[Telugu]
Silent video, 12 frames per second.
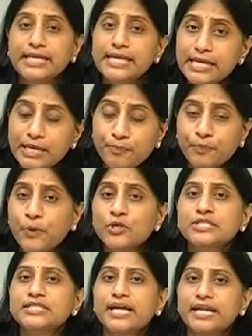ఈ
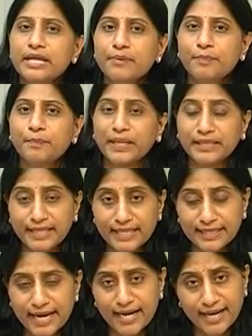ప్రొసీజర్ని
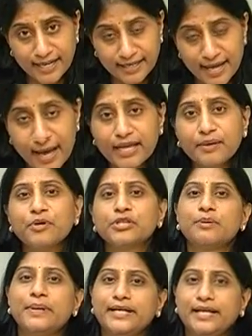పద్దెనిమిది ఏళ్ళు నిండినాకే
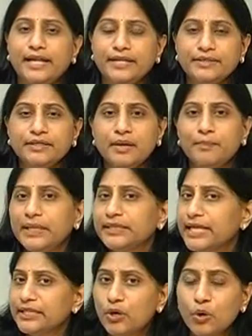మొదలు పెట్టాలి
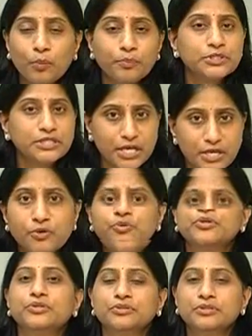పద్దెనిమిది లోపు
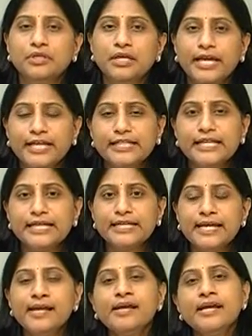చేయకూడదు
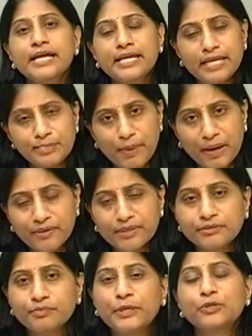ఎందుకంటే ఈ
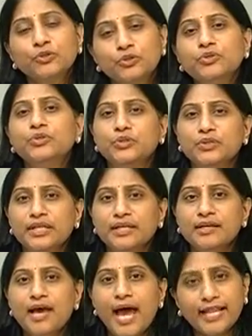పవర్ పెరుగుతూ ఉంటుంది
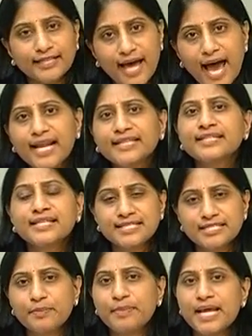అది దానితో
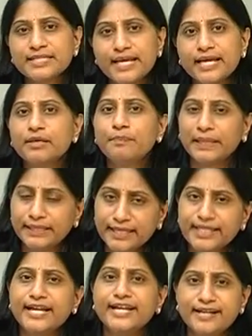స్టెబిలైజ్ అయ్యేది
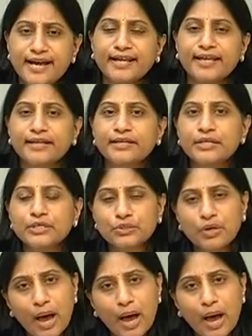పద్దెనిమిది నిండినాకే సో